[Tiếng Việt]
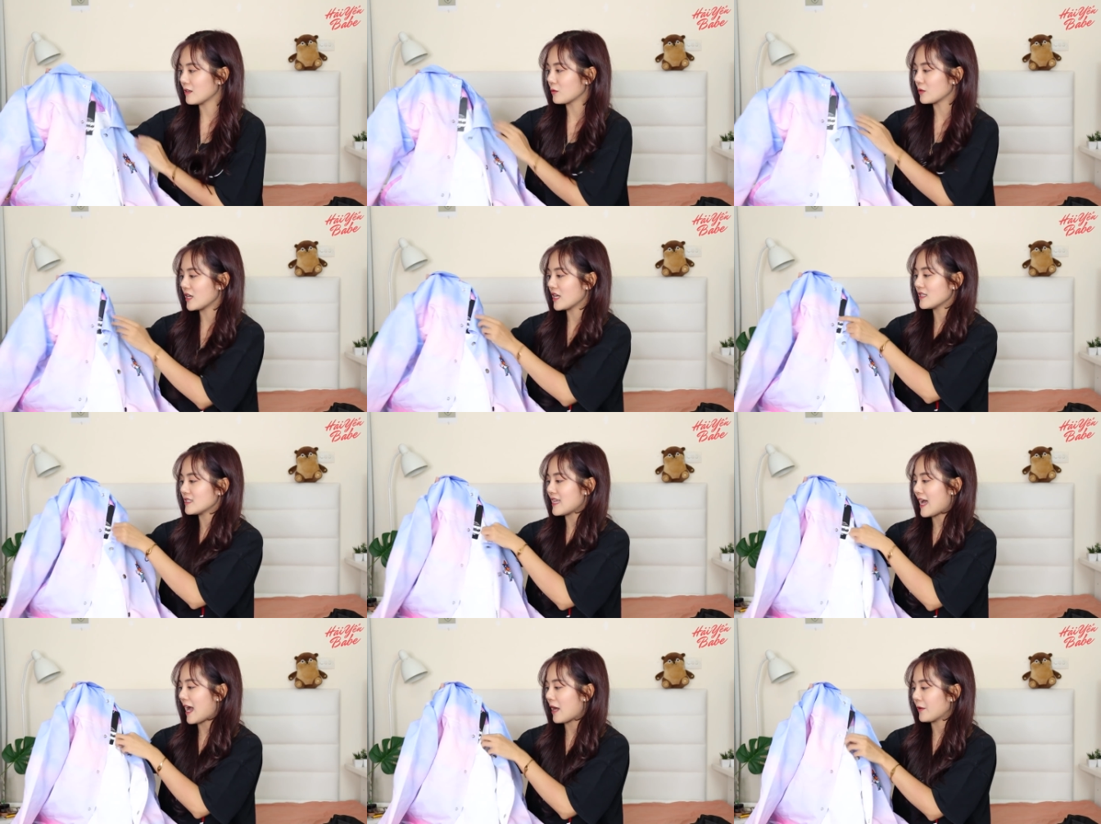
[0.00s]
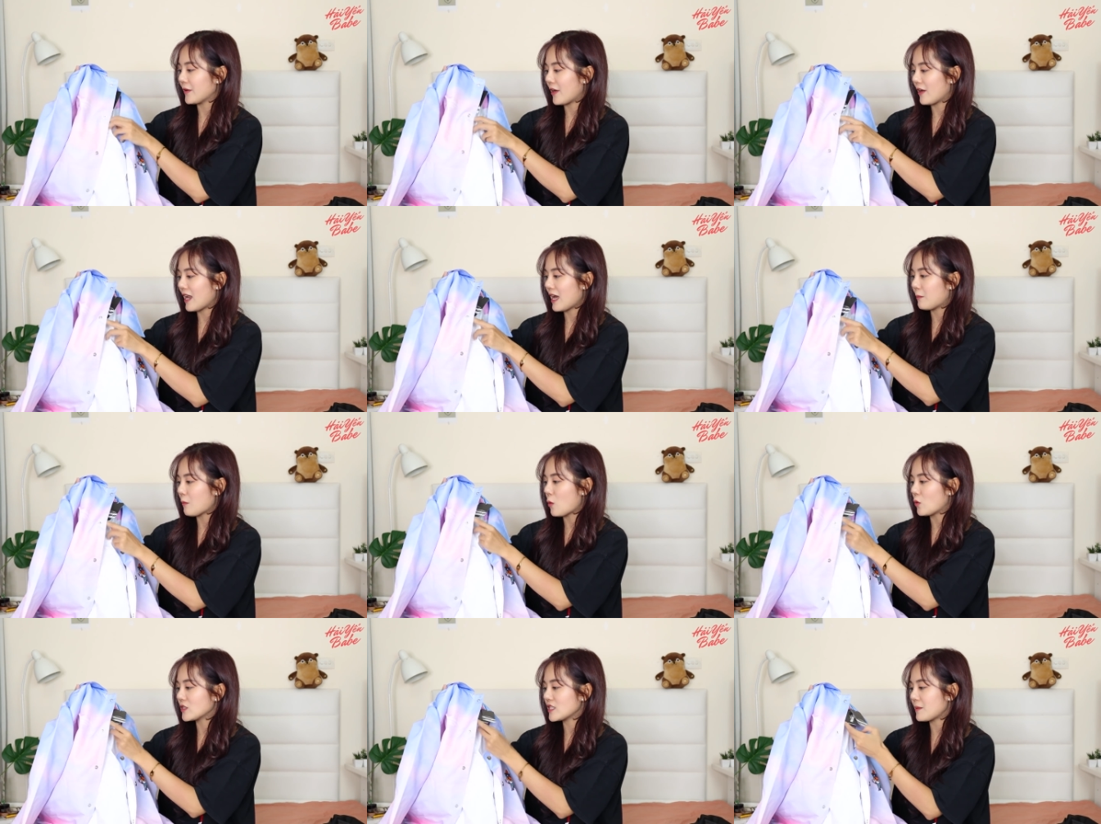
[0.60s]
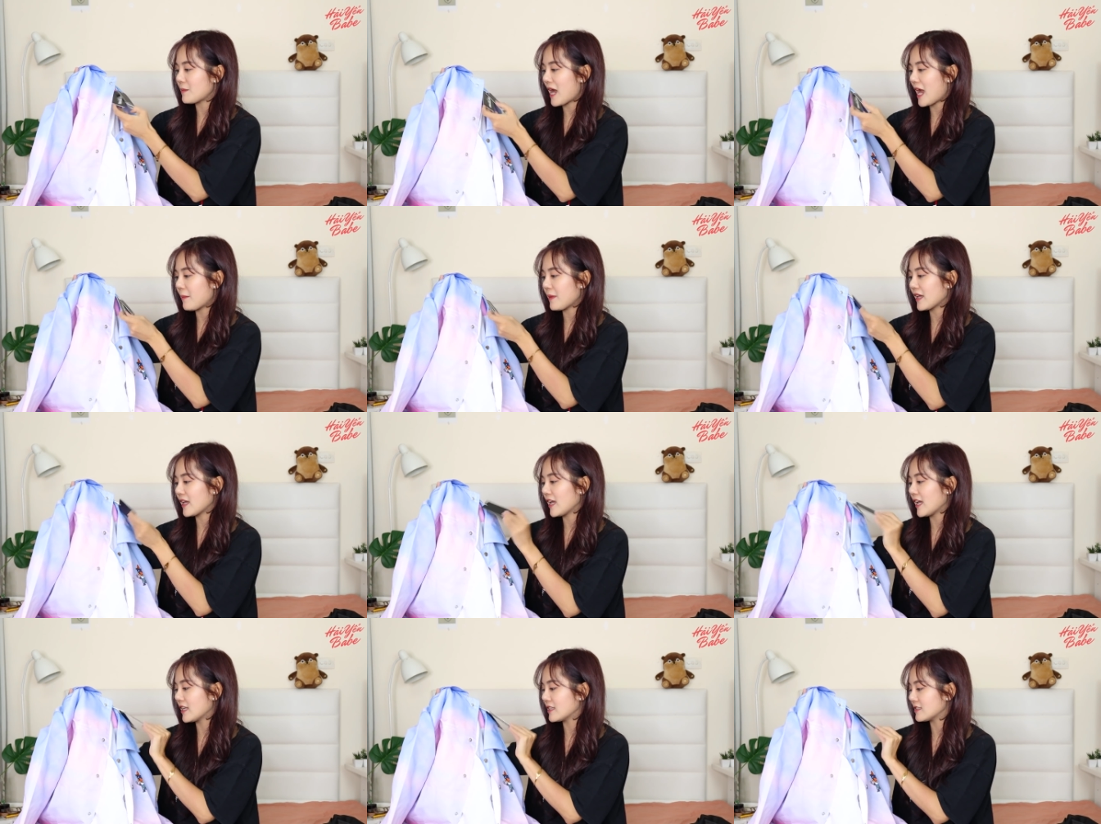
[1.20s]
đầu tiên giá của nó là
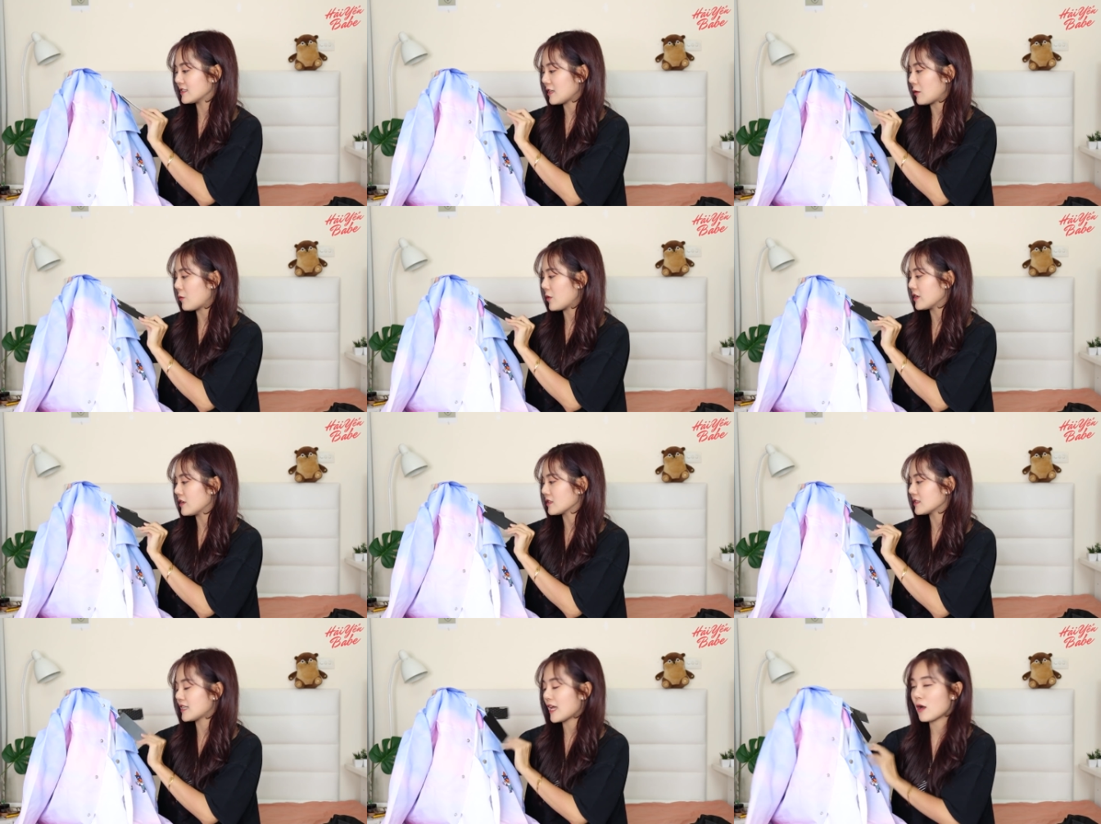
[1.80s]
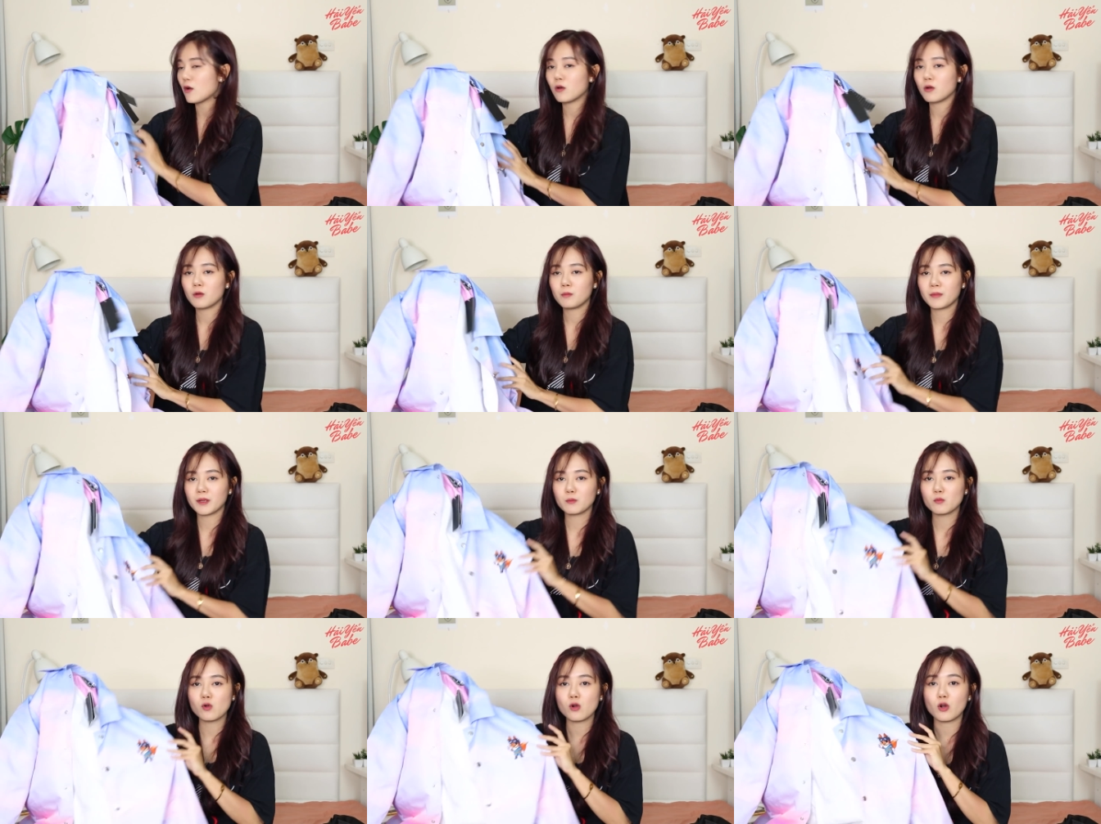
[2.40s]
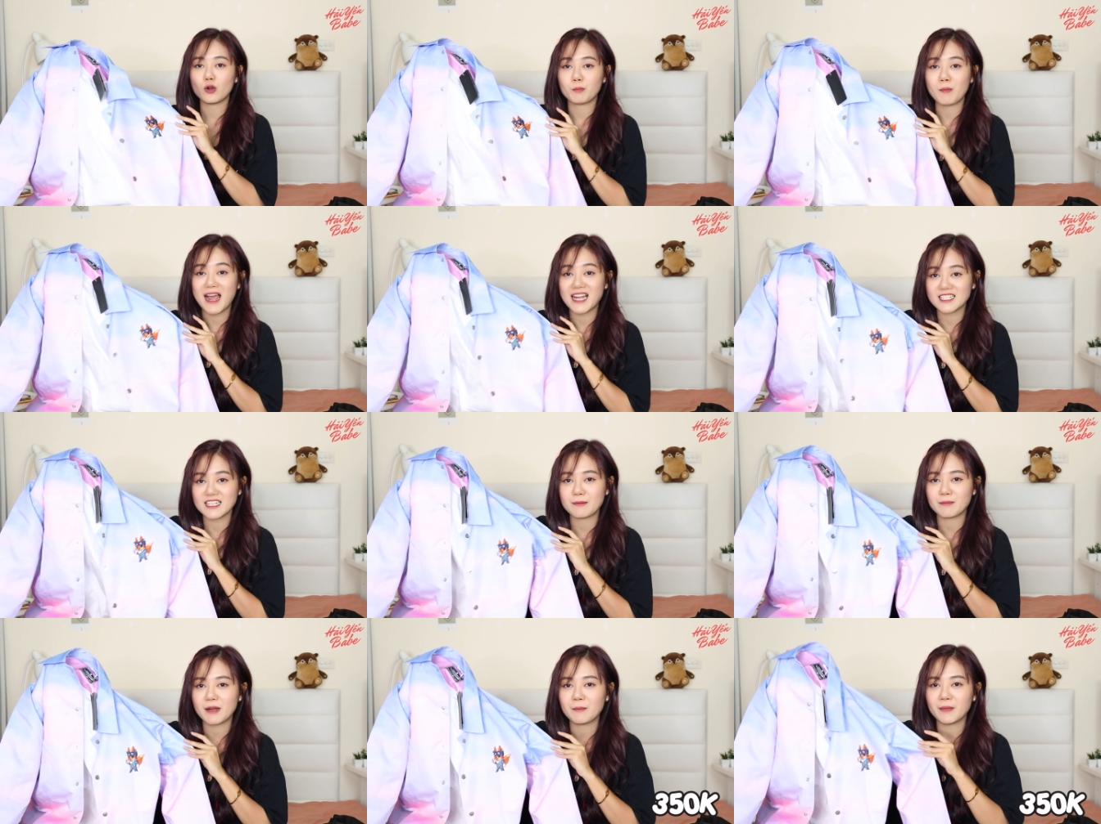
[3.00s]
420 nghìn xong rồi được sale mình mua còn
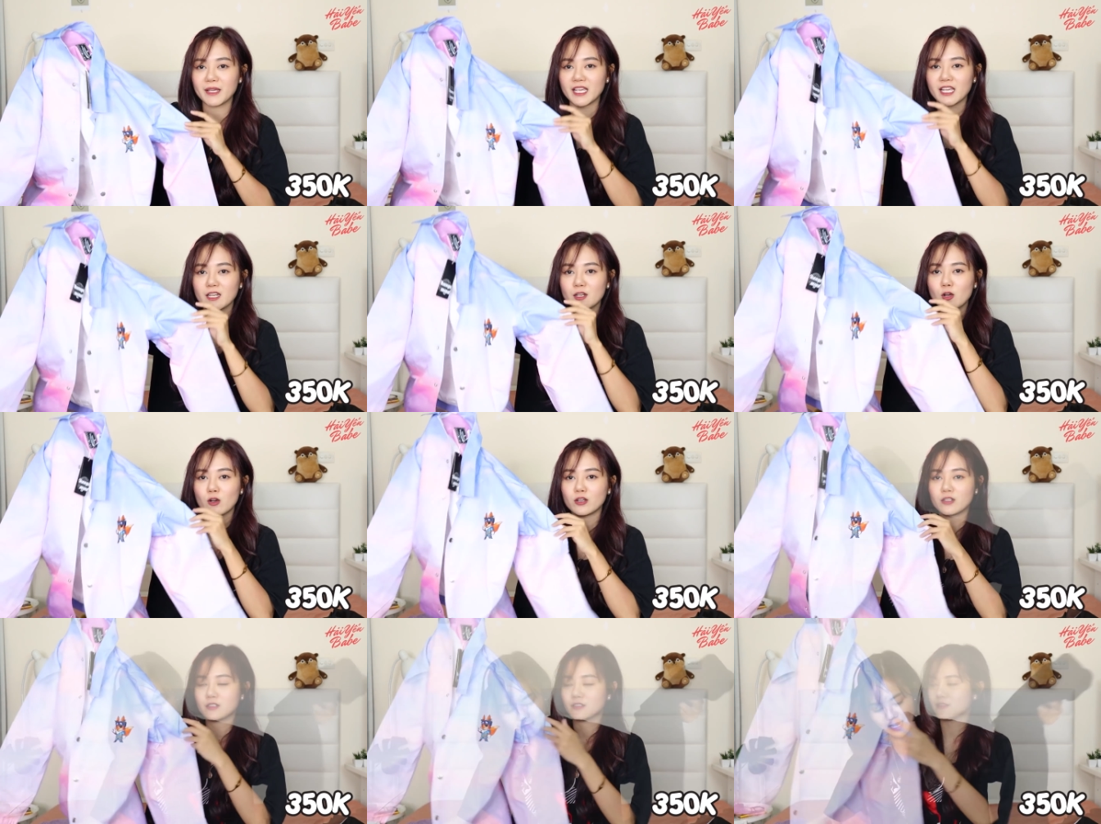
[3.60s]
350 nghìn thôi